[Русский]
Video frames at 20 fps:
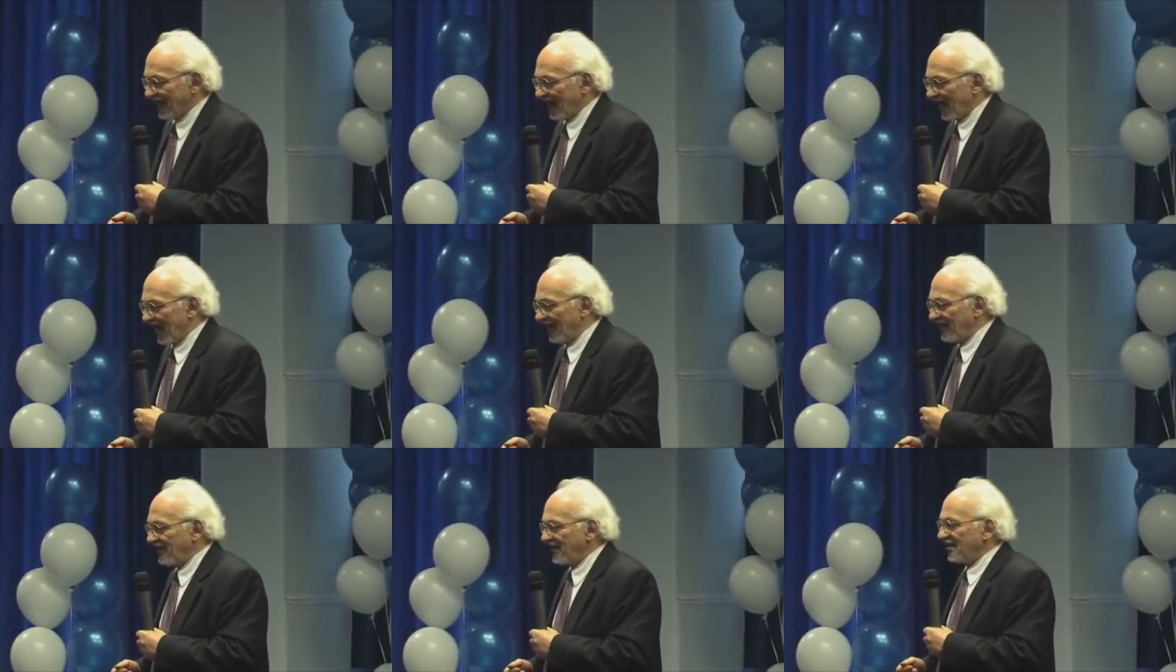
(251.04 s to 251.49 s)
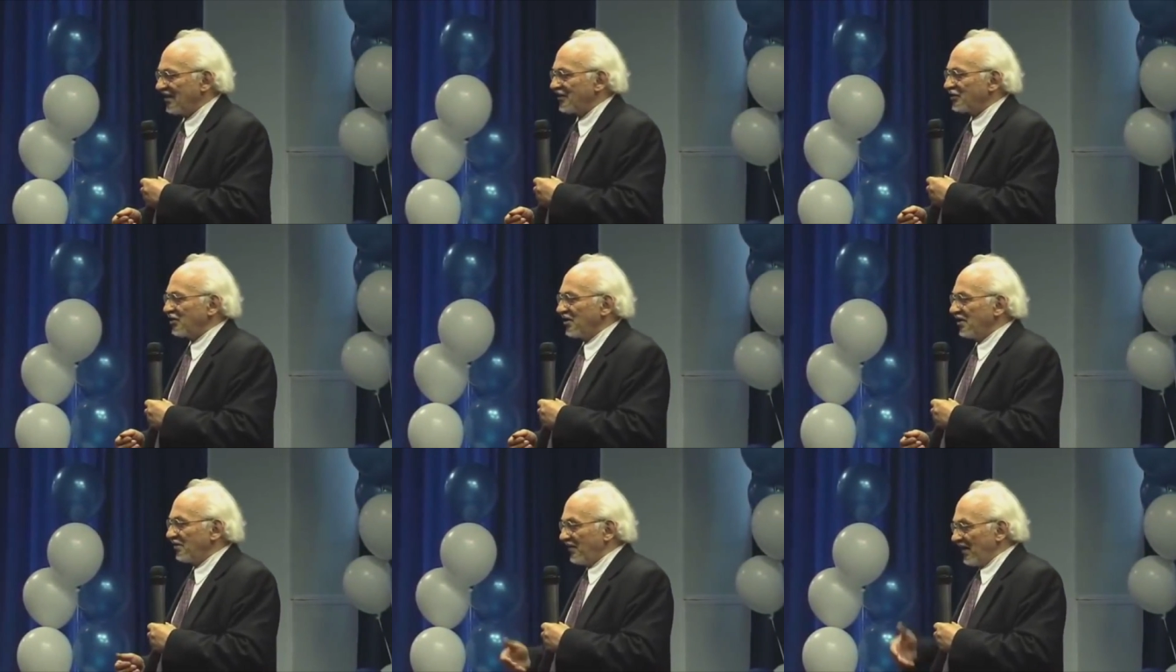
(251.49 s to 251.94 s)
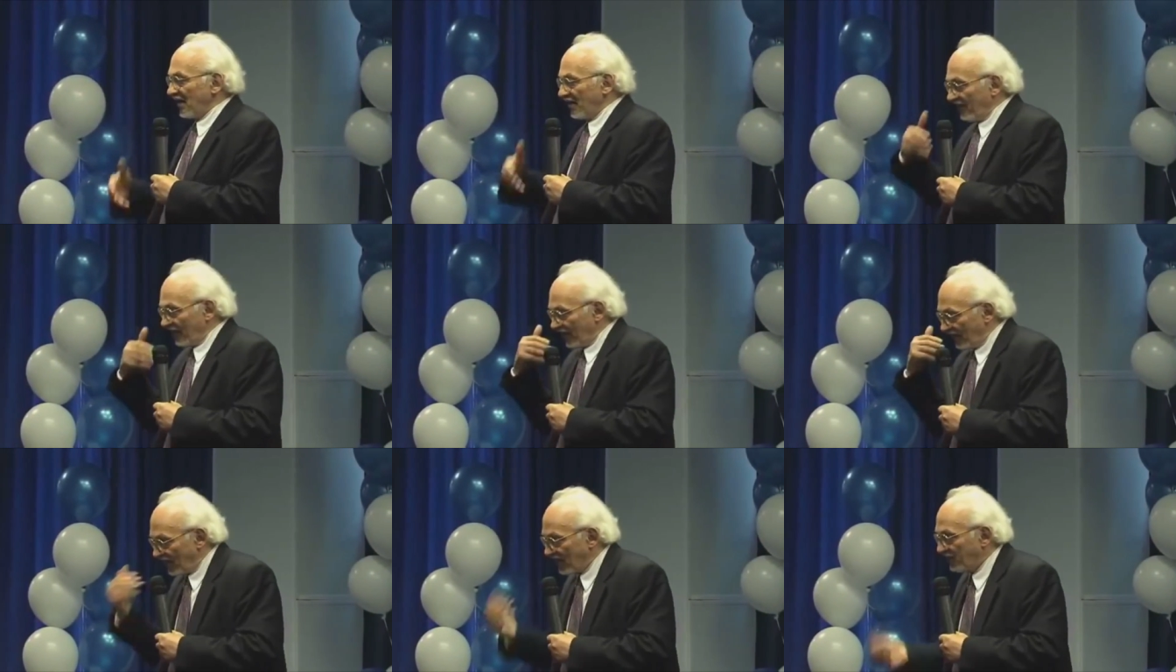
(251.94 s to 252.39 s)
Они должны
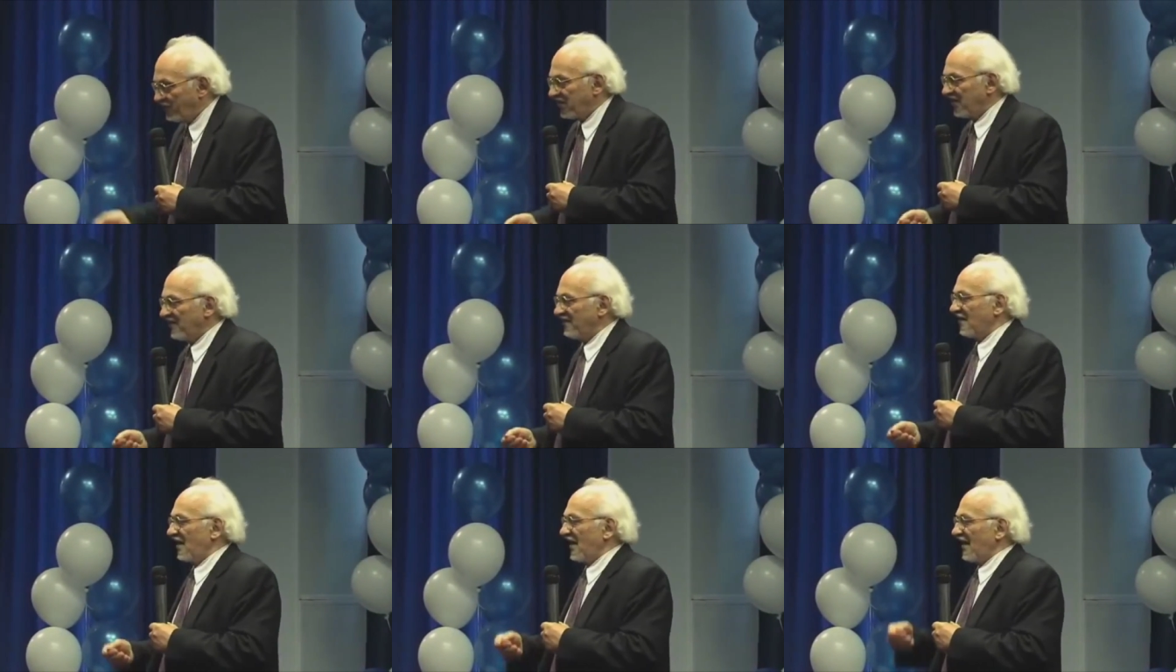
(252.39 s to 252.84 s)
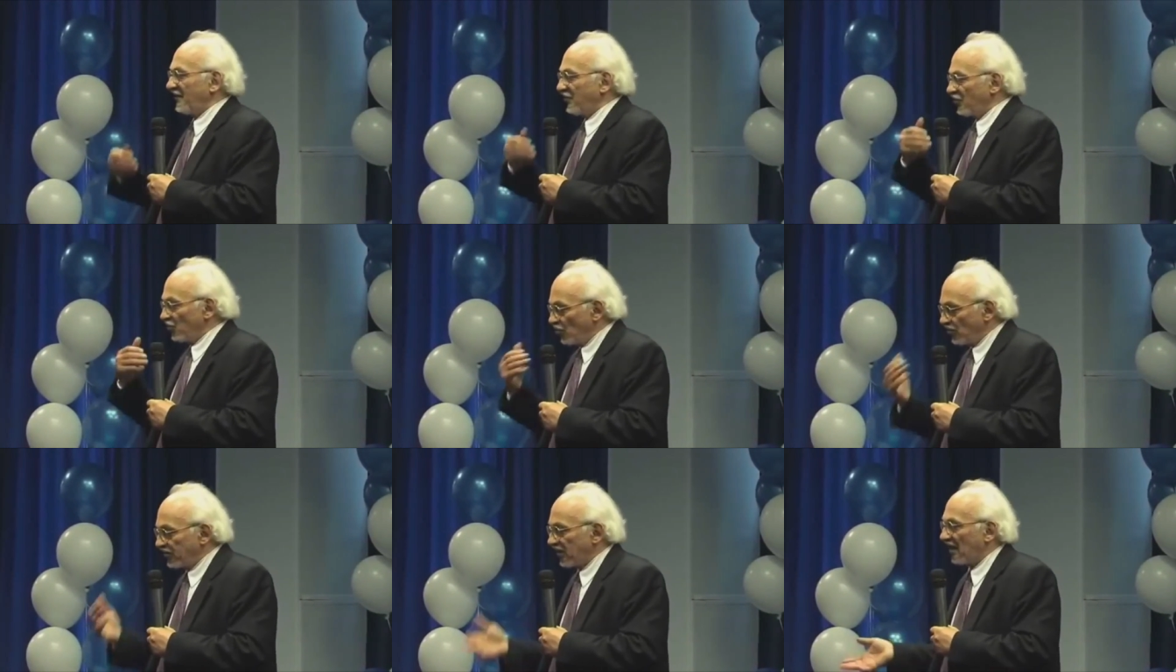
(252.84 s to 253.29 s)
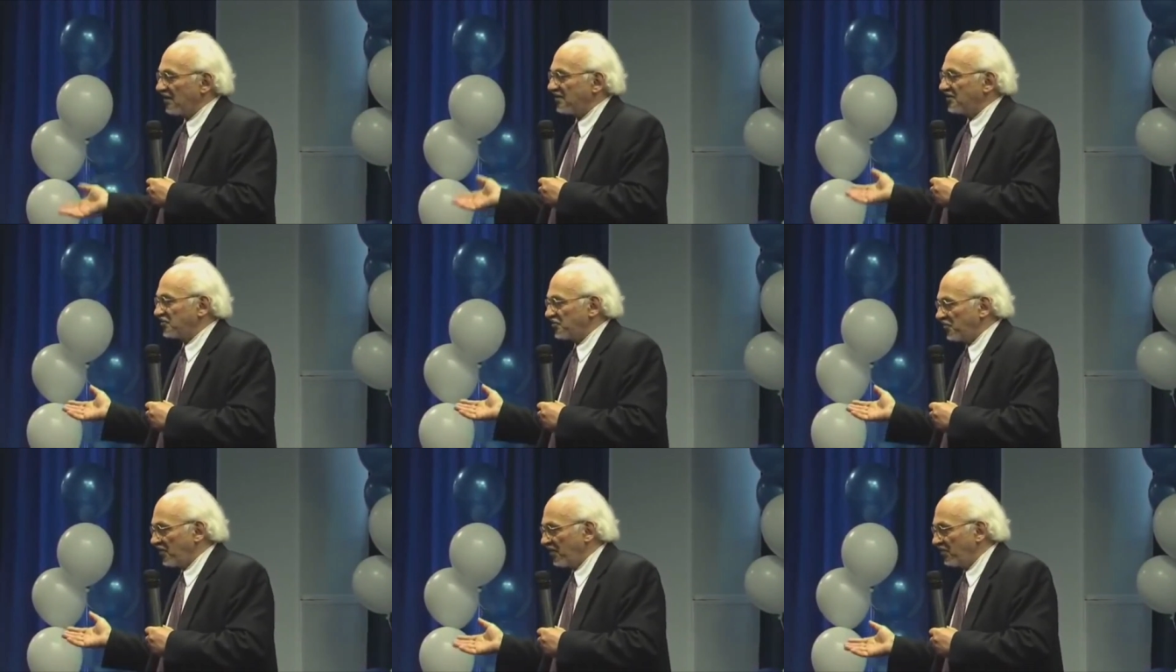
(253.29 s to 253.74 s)
были выплывать. Ну так,
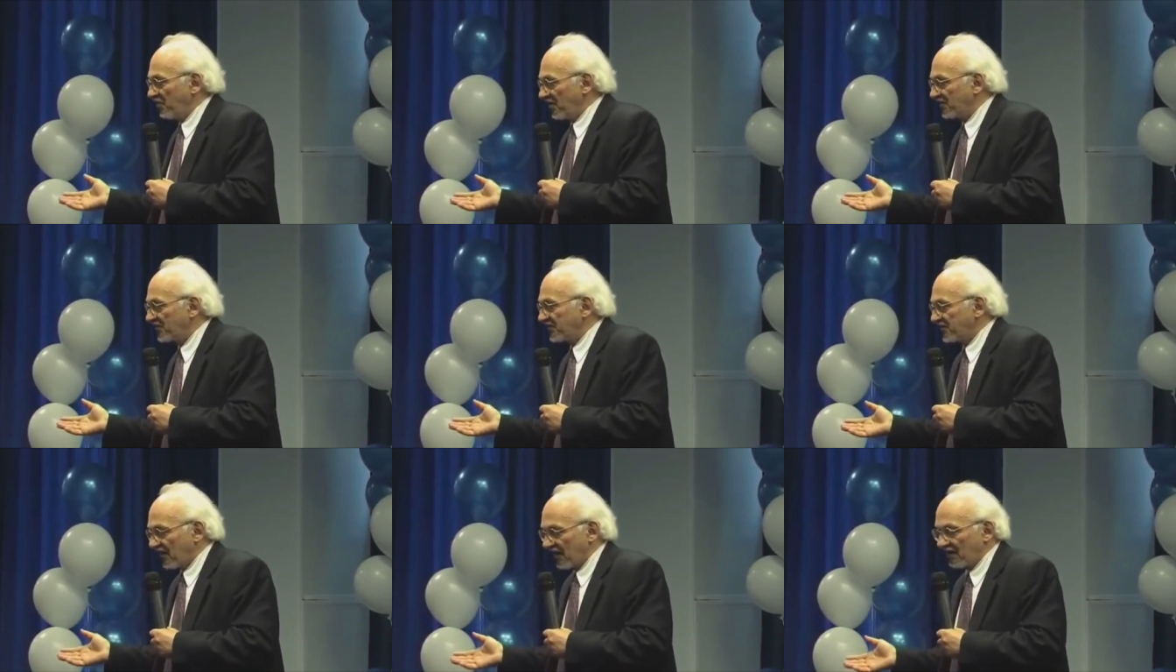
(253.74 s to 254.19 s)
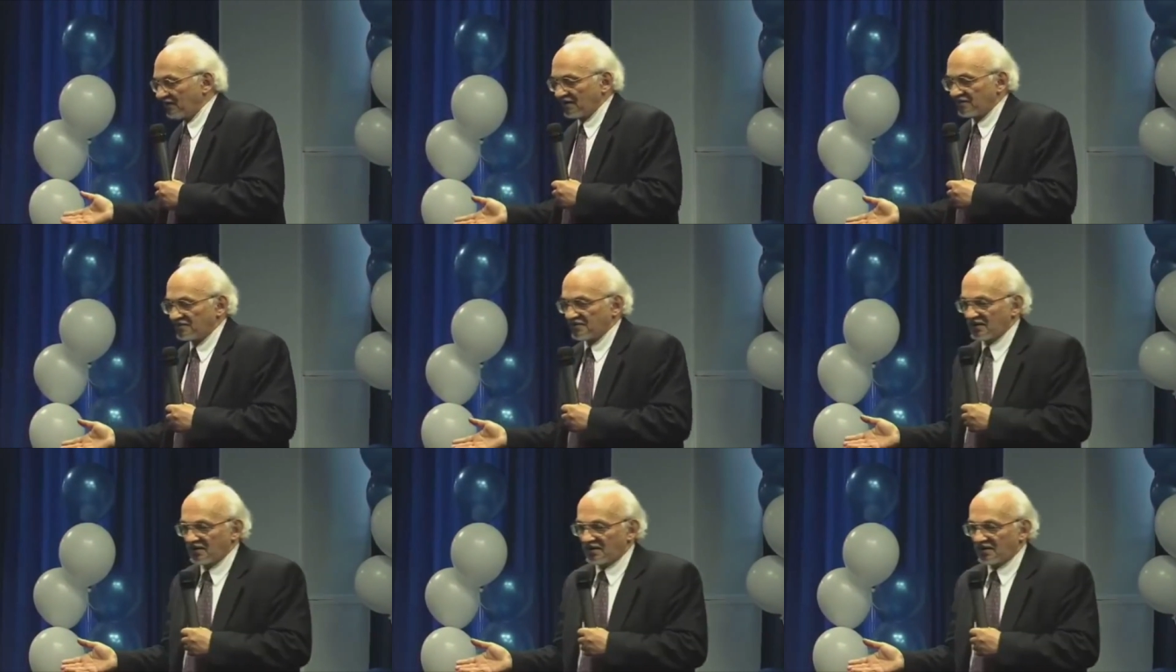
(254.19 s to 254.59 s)
эксперимент ставится.